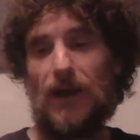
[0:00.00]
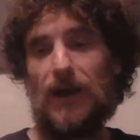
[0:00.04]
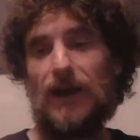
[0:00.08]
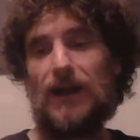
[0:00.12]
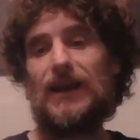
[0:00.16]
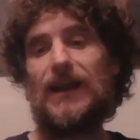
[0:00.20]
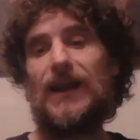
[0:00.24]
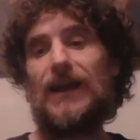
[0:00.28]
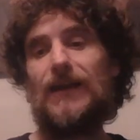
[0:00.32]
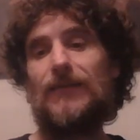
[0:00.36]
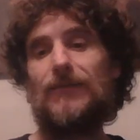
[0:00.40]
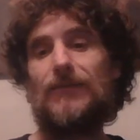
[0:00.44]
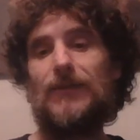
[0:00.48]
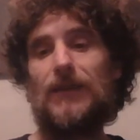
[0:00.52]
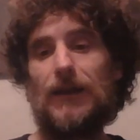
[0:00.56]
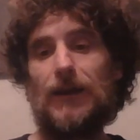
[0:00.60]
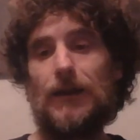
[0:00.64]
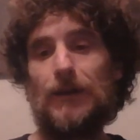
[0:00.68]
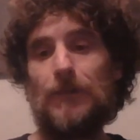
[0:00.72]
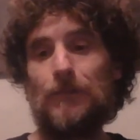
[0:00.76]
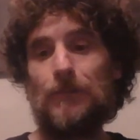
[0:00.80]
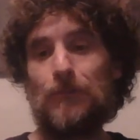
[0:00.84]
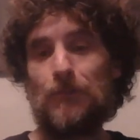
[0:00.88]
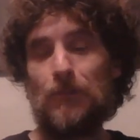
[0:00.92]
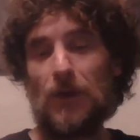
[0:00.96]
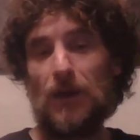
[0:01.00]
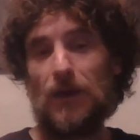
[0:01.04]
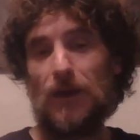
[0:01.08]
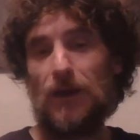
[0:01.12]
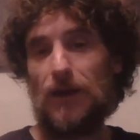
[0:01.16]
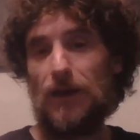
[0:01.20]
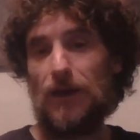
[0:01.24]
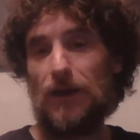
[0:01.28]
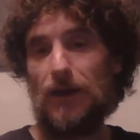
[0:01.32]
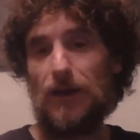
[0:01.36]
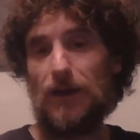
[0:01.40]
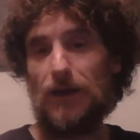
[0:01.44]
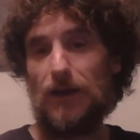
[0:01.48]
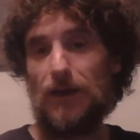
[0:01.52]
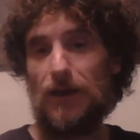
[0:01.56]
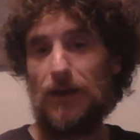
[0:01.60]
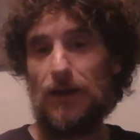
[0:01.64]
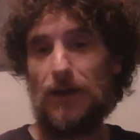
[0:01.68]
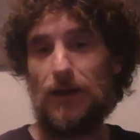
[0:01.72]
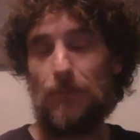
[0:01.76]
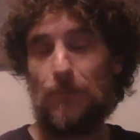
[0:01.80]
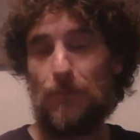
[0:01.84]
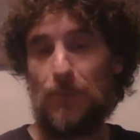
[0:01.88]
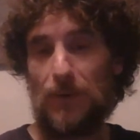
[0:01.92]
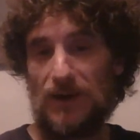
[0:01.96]
grande eh,
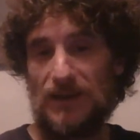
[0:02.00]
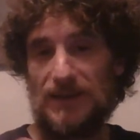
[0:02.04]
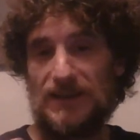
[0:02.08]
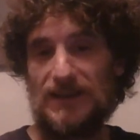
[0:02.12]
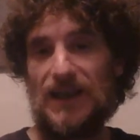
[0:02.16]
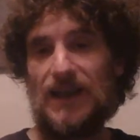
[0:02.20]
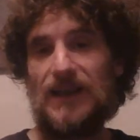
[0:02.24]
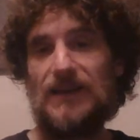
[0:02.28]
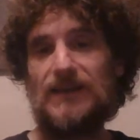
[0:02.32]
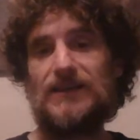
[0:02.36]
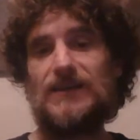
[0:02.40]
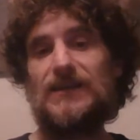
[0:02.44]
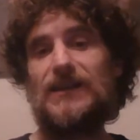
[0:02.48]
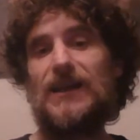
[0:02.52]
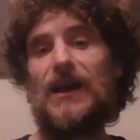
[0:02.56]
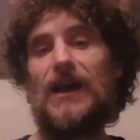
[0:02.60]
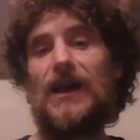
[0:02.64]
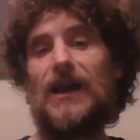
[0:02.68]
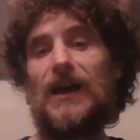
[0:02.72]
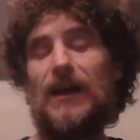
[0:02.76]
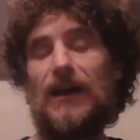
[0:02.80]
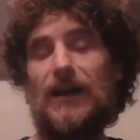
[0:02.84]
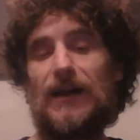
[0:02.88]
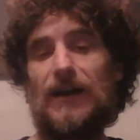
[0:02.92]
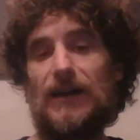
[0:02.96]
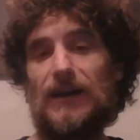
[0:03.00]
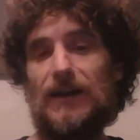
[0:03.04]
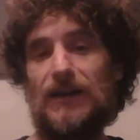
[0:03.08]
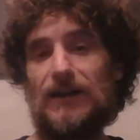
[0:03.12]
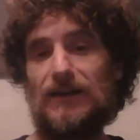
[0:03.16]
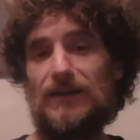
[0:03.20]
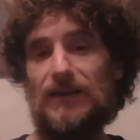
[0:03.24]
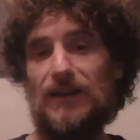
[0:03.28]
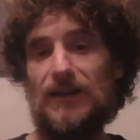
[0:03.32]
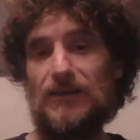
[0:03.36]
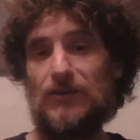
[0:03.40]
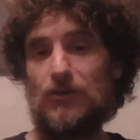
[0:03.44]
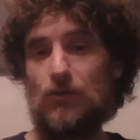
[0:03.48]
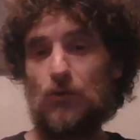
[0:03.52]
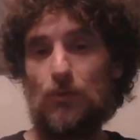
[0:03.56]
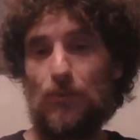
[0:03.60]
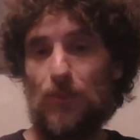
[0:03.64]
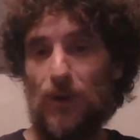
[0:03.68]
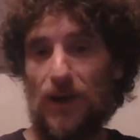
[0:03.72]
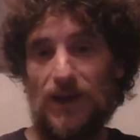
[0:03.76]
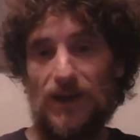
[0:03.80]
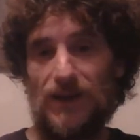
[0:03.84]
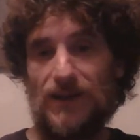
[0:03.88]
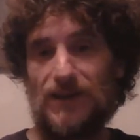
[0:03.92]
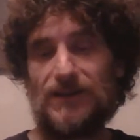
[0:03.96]
eh, presencia ah, de su
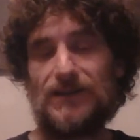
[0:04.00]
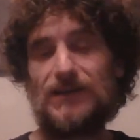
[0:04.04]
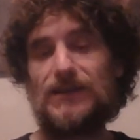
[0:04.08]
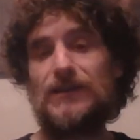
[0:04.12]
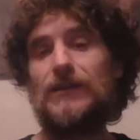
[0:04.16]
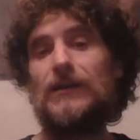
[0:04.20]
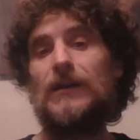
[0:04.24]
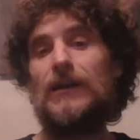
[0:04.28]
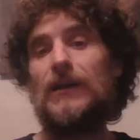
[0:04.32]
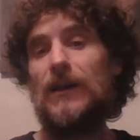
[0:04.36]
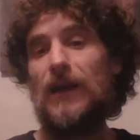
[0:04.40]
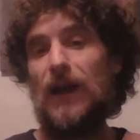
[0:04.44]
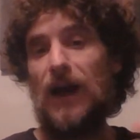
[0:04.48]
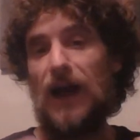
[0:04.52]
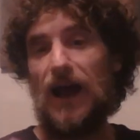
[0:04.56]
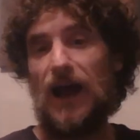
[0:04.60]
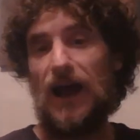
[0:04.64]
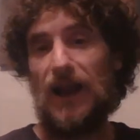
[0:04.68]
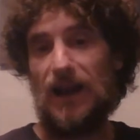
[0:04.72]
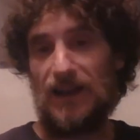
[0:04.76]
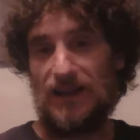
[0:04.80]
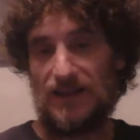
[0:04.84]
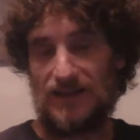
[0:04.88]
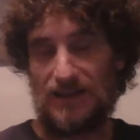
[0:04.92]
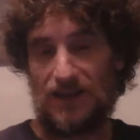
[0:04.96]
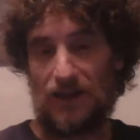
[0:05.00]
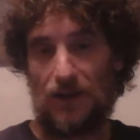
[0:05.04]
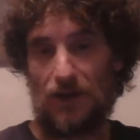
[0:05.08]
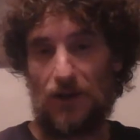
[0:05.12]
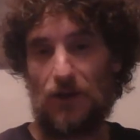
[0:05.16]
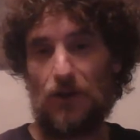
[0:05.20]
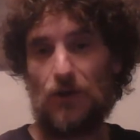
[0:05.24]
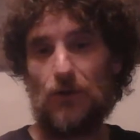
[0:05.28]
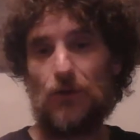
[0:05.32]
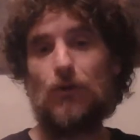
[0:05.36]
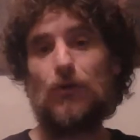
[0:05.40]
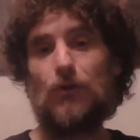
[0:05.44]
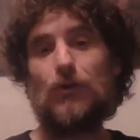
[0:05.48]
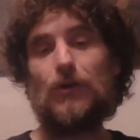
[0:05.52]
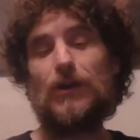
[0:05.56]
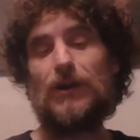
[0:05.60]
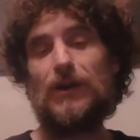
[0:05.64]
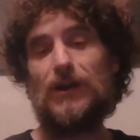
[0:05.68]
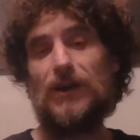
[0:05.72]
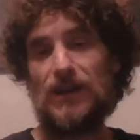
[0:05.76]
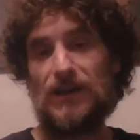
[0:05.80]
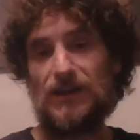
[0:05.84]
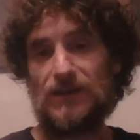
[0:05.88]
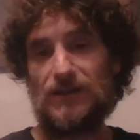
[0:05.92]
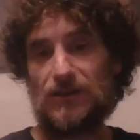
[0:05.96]
país al exterior
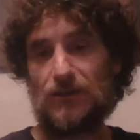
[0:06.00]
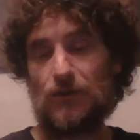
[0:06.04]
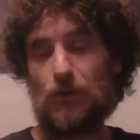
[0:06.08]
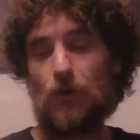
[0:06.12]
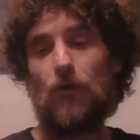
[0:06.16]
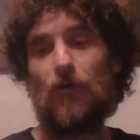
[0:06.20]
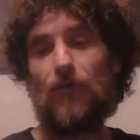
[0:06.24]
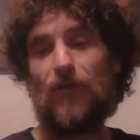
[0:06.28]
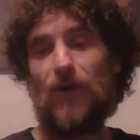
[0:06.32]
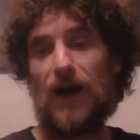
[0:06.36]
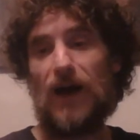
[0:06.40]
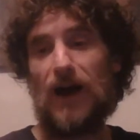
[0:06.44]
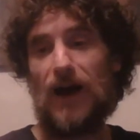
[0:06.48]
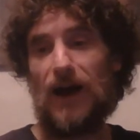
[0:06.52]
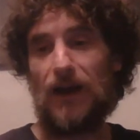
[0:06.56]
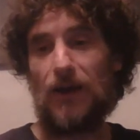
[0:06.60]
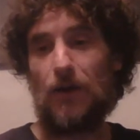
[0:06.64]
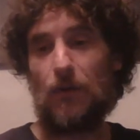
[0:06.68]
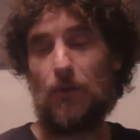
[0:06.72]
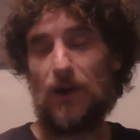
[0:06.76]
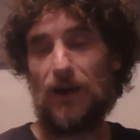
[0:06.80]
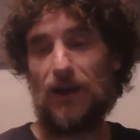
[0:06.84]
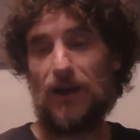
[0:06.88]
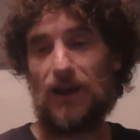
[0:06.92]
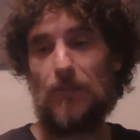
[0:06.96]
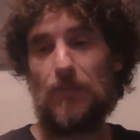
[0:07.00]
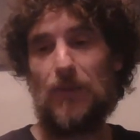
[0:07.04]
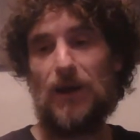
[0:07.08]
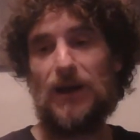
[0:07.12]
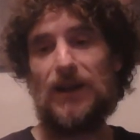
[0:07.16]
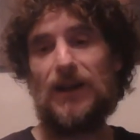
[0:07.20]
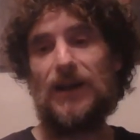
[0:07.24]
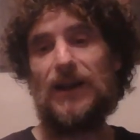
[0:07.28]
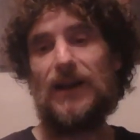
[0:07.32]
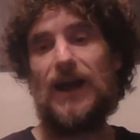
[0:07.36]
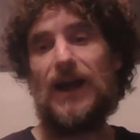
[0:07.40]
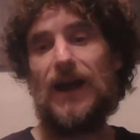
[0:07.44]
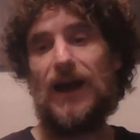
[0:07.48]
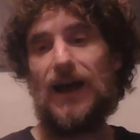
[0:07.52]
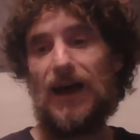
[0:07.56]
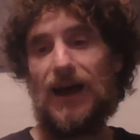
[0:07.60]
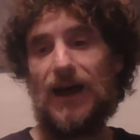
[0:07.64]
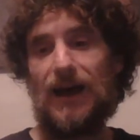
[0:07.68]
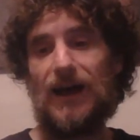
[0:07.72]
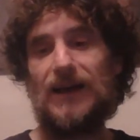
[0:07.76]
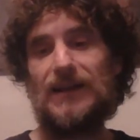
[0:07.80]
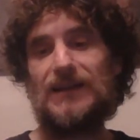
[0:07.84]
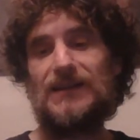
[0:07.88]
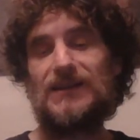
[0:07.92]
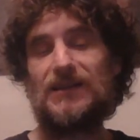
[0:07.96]
y esto va en cualquier manera
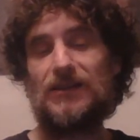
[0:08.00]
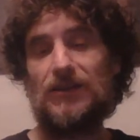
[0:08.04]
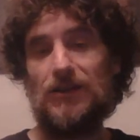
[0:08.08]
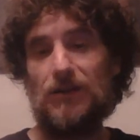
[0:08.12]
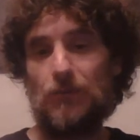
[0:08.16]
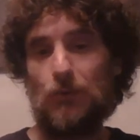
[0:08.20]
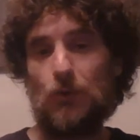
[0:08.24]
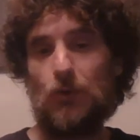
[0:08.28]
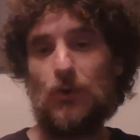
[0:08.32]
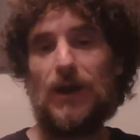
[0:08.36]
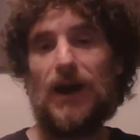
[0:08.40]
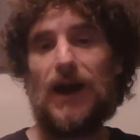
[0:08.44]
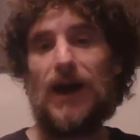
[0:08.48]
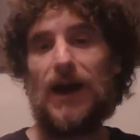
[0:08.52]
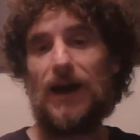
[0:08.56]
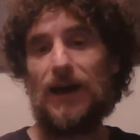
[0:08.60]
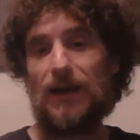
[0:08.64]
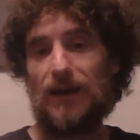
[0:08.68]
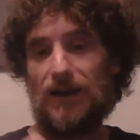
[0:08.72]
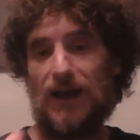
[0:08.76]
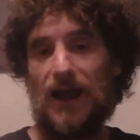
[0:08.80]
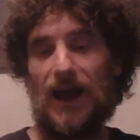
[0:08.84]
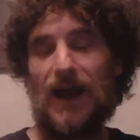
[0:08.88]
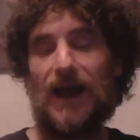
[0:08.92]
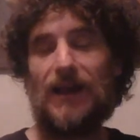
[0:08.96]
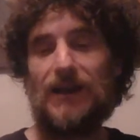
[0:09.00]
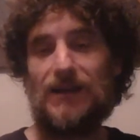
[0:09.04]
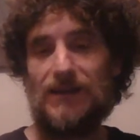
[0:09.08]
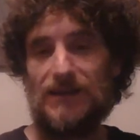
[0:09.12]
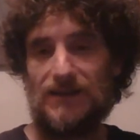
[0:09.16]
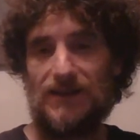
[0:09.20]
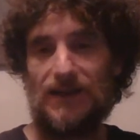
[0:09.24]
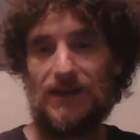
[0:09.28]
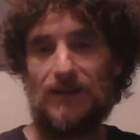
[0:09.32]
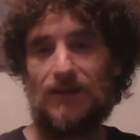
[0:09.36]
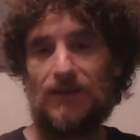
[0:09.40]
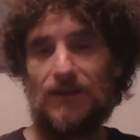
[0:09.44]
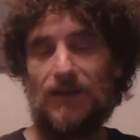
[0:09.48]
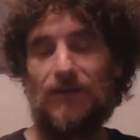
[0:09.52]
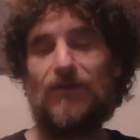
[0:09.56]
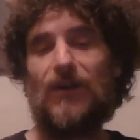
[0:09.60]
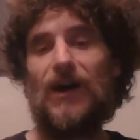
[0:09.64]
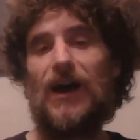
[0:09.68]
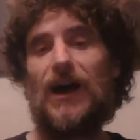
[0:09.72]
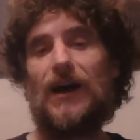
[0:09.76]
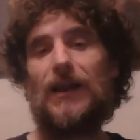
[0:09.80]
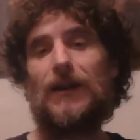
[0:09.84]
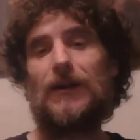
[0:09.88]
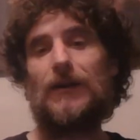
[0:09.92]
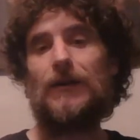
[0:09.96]
a estimular, a
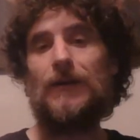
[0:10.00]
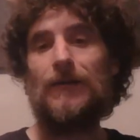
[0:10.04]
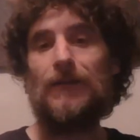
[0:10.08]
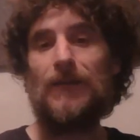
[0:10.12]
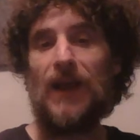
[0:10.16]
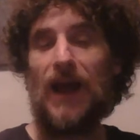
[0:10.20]
incentivar,